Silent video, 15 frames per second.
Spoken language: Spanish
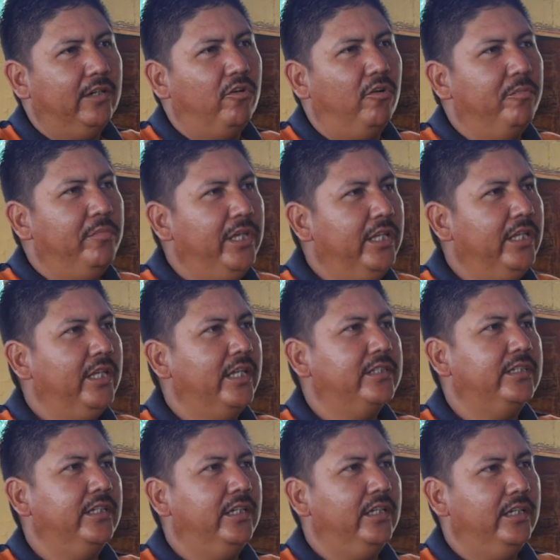
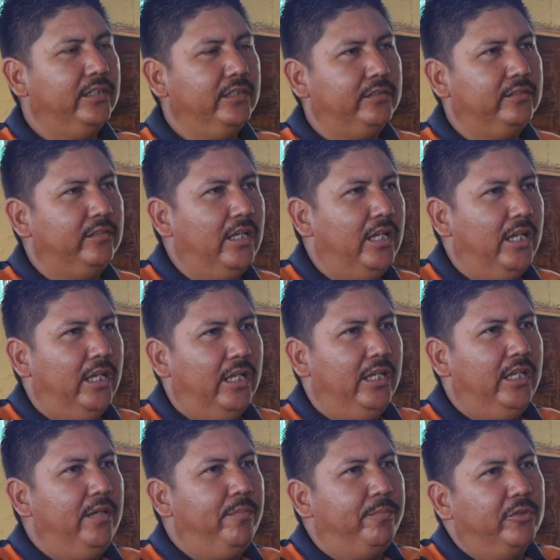comidas eh,
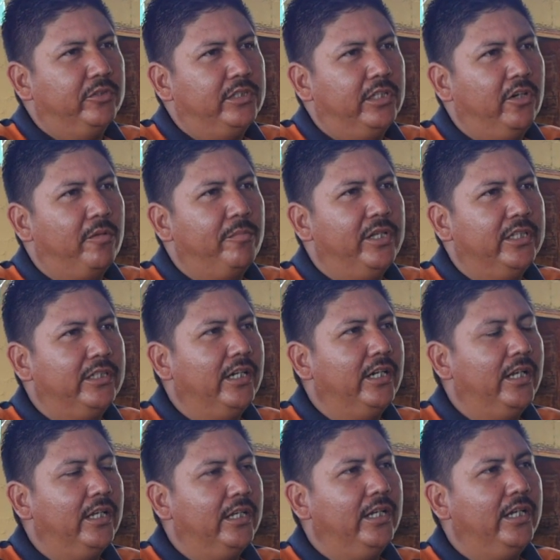y posteriormente
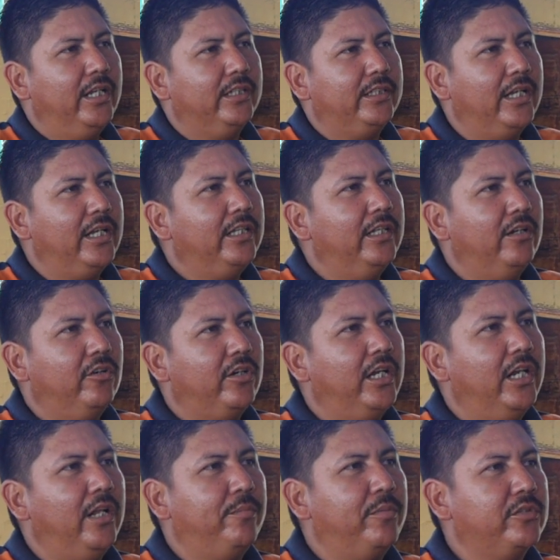en la, en la tarde lo
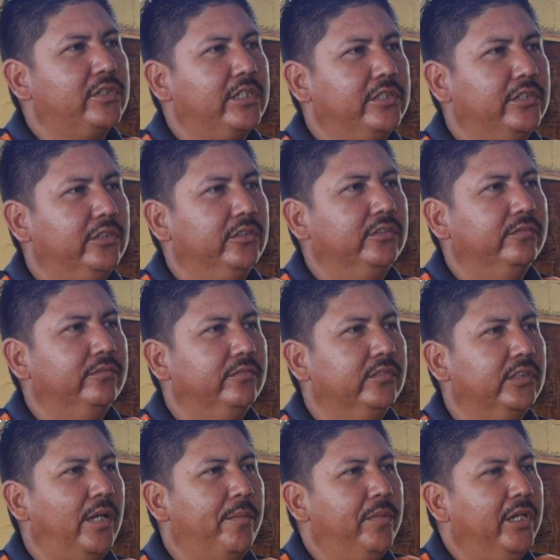que es la procesión.
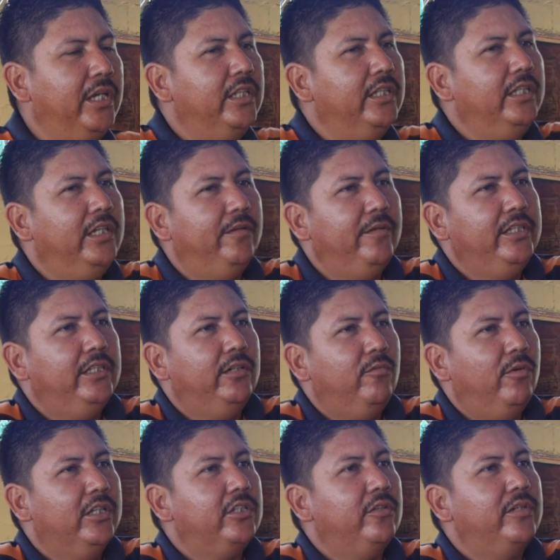También el día
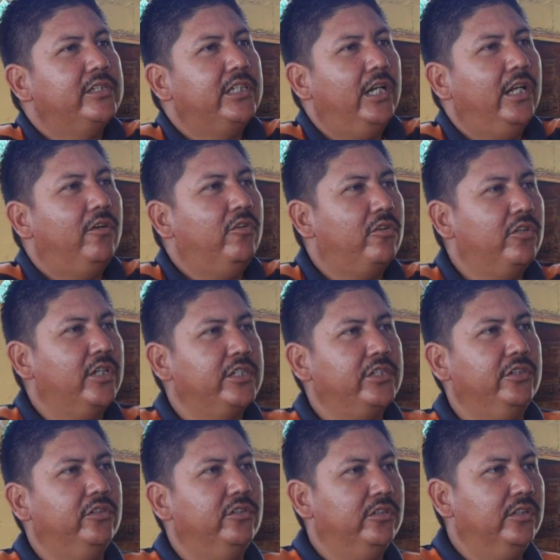24 va a ser la
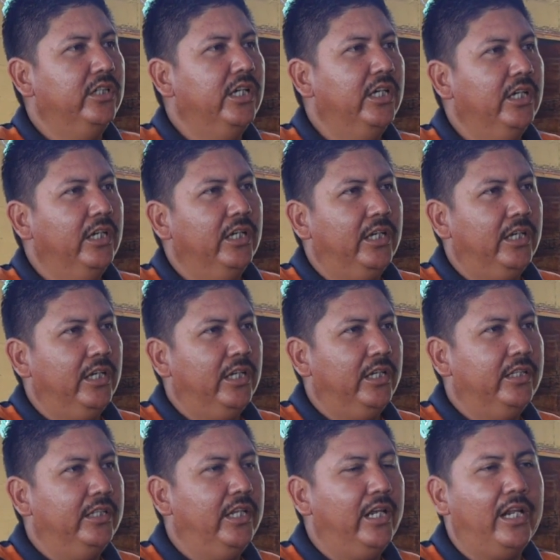coronación
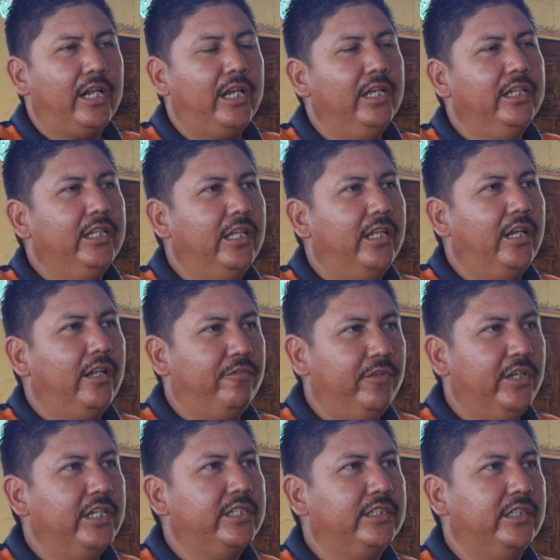eh, de la reina de la
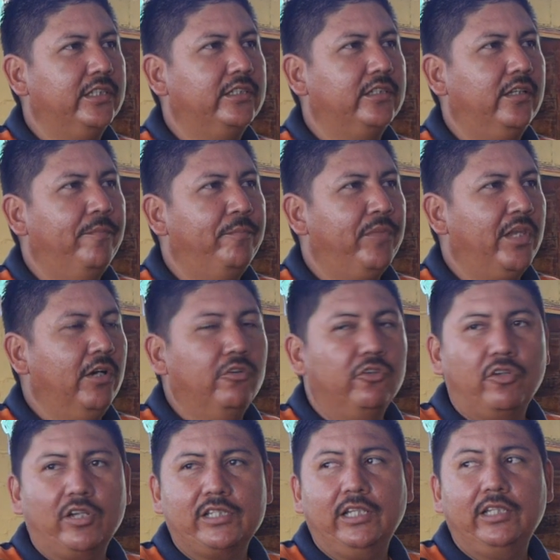fiesta en
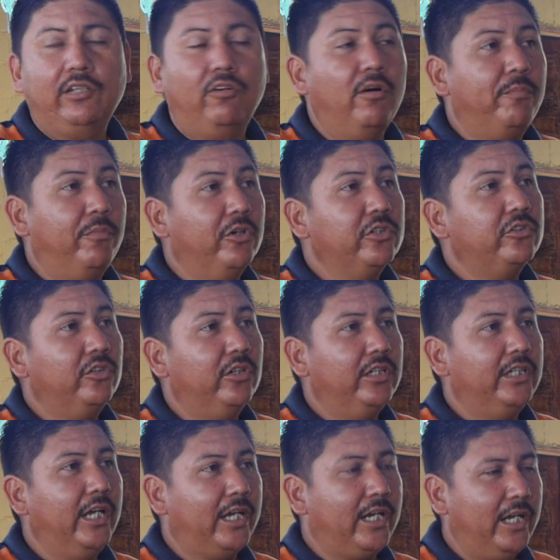honor a Santiago
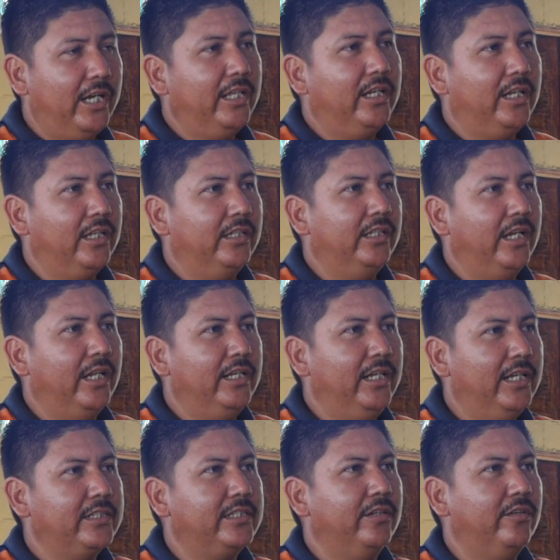Apóstol de acá de la, de la
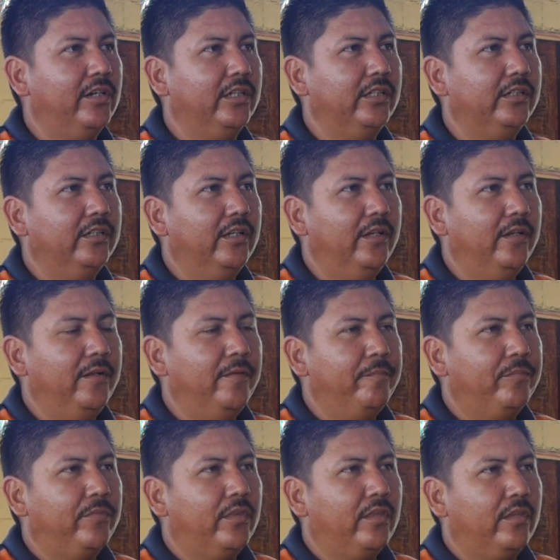iglesia.
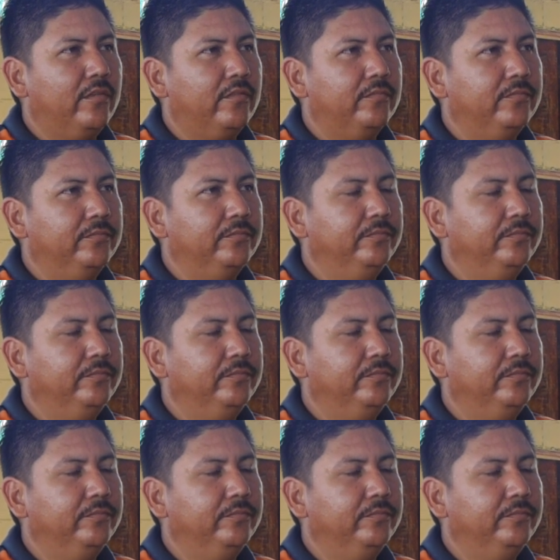Correcto.